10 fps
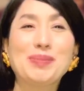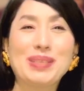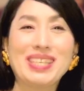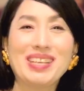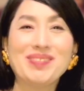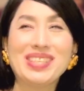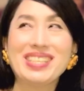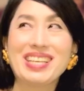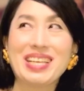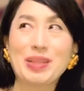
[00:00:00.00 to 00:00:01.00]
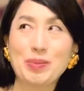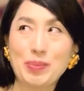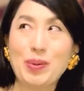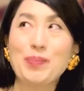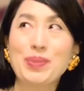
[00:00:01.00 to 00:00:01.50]
バチありましたけれど
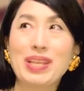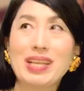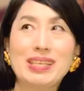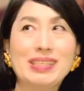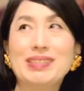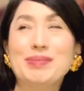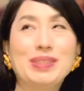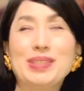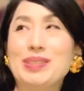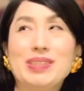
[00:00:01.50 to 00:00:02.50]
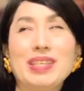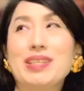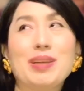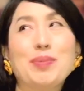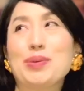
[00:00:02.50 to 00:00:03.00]
も
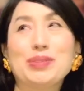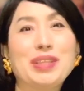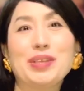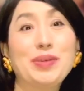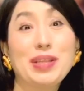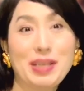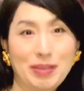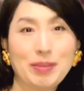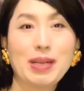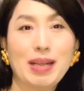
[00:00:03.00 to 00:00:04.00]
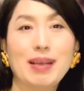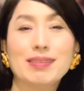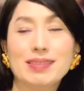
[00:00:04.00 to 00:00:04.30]
絶対僕って言わないとか